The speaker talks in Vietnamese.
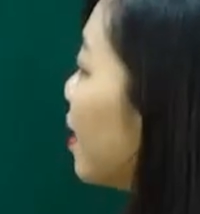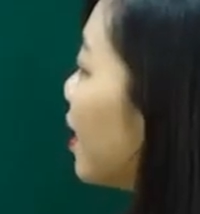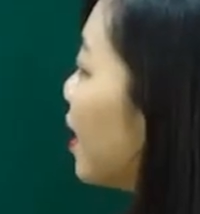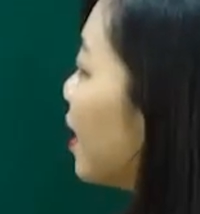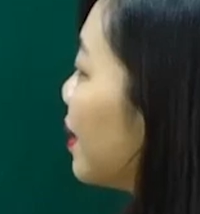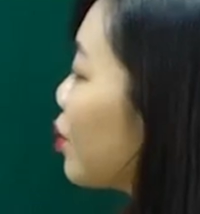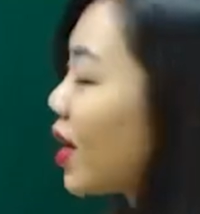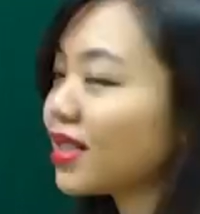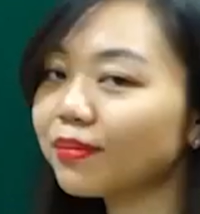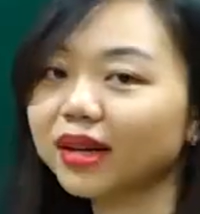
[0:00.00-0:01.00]
Uh, em
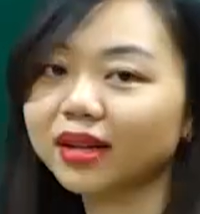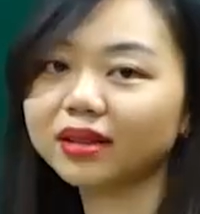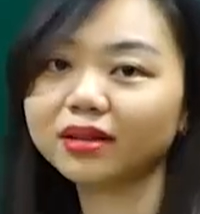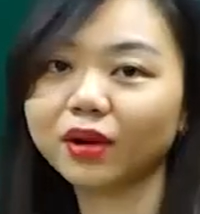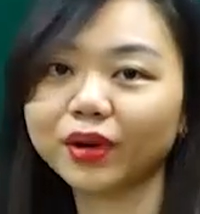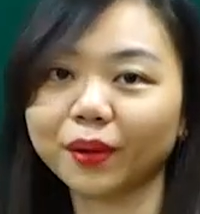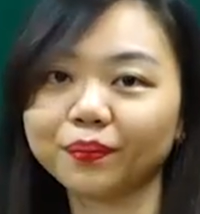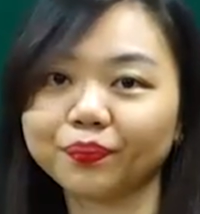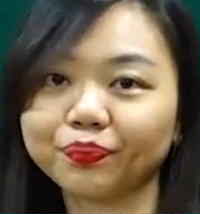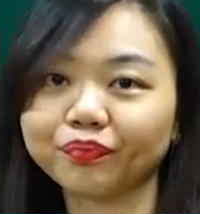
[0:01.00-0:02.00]
đoán xem bạn đến từ đâu nào?
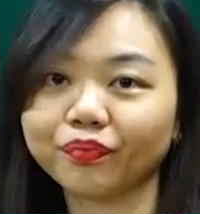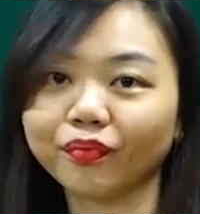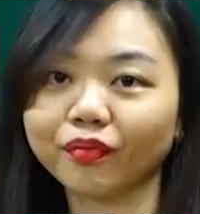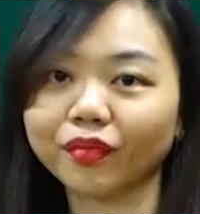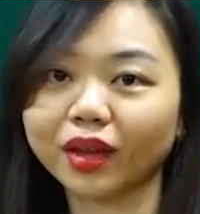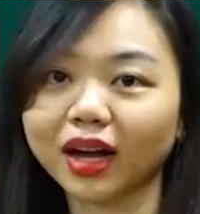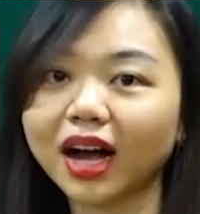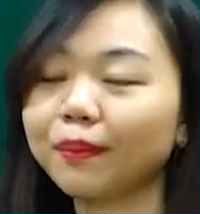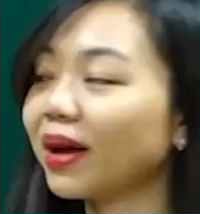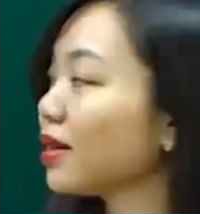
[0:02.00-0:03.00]

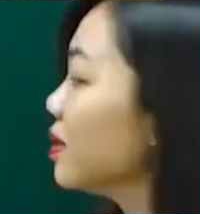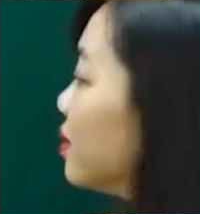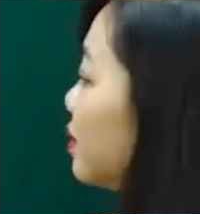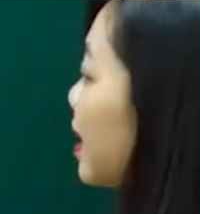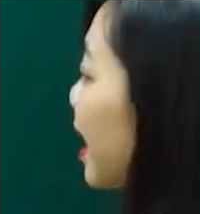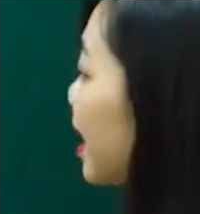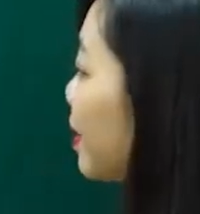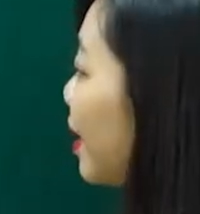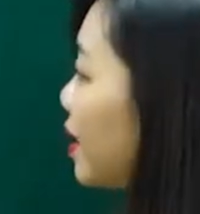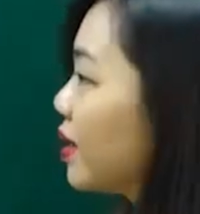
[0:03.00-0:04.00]
À, bạn nữ
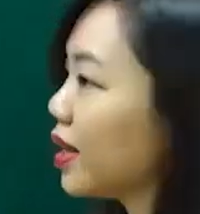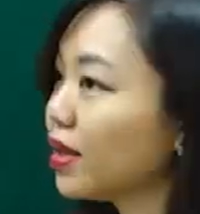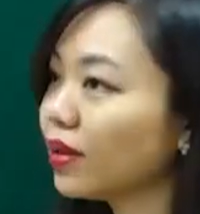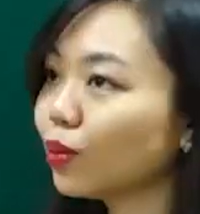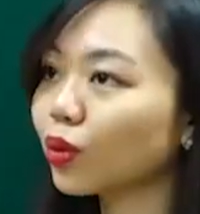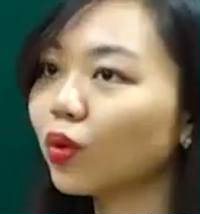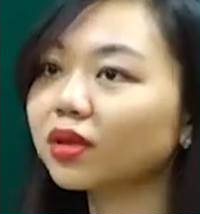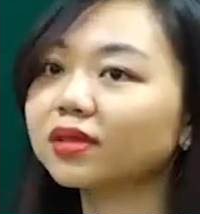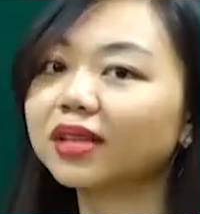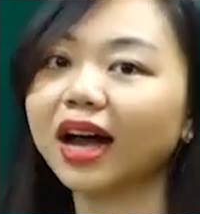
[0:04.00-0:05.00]
này, bạn ấy đến từ một
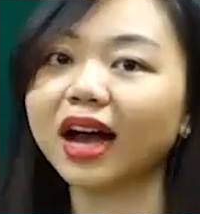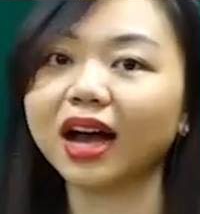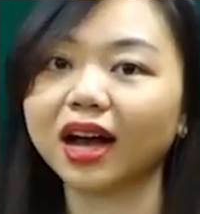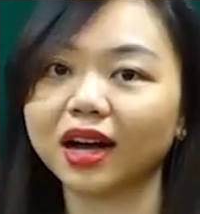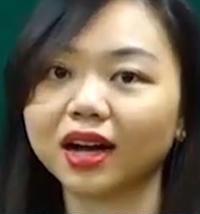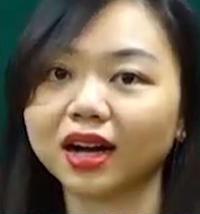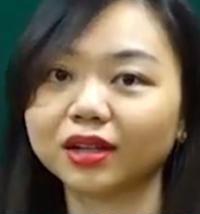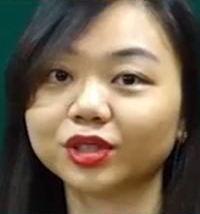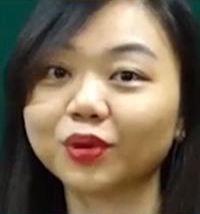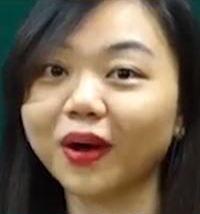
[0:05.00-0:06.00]
quốc gia
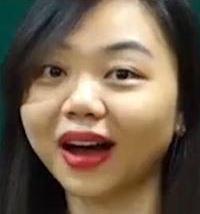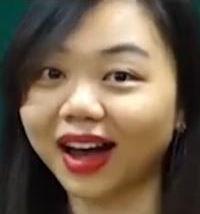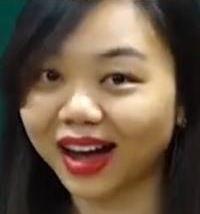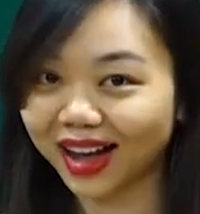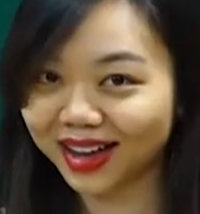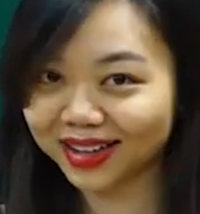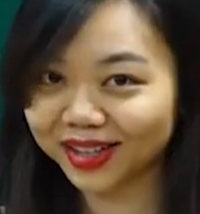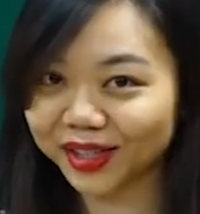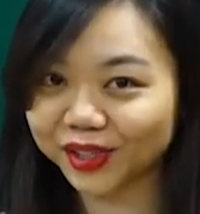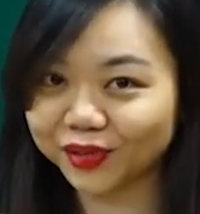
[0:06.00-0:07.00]
ở châu Á.
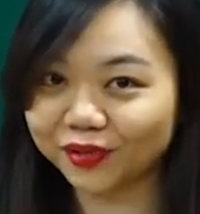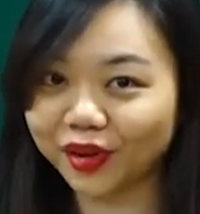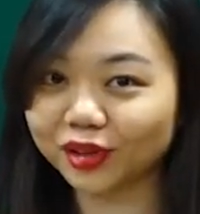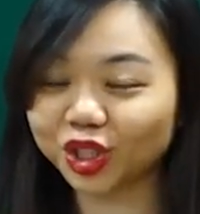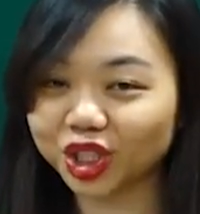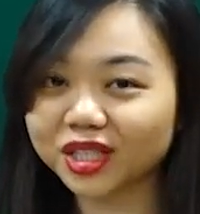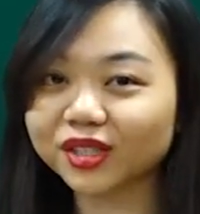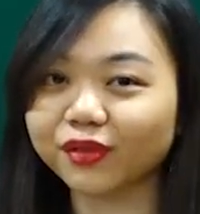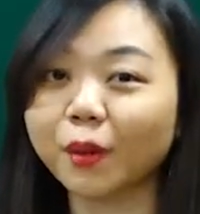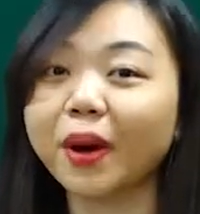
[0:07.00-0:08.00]
He's from, she's
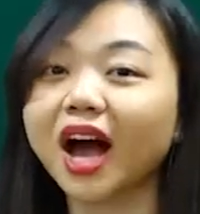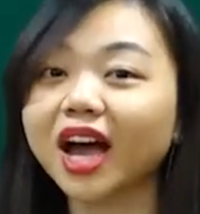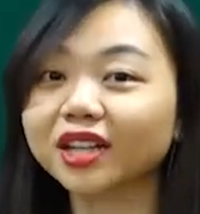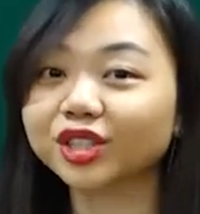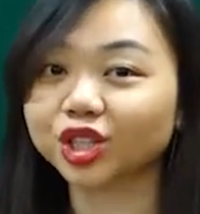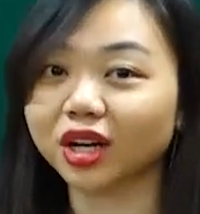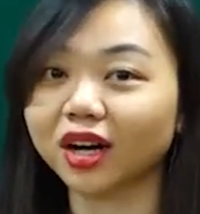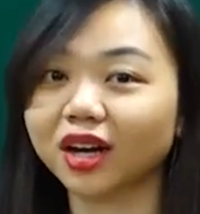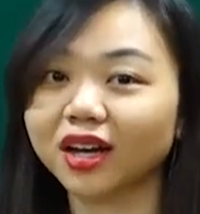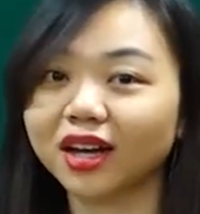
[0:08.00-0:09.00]
from Asia.
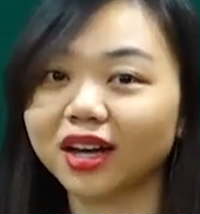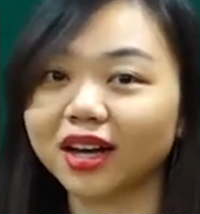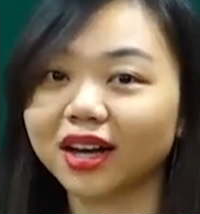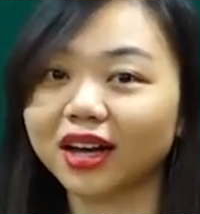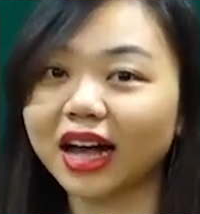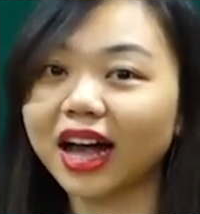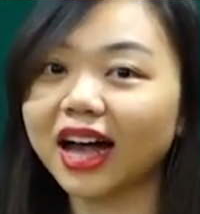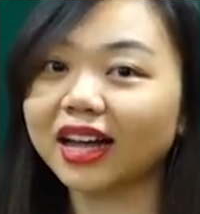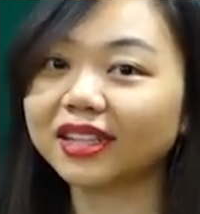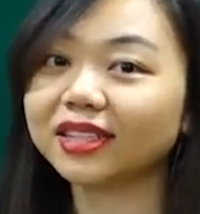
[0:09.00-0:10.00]

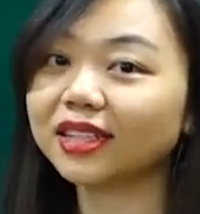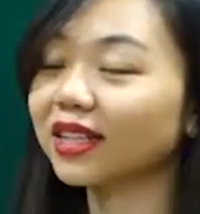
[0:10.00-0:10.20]
And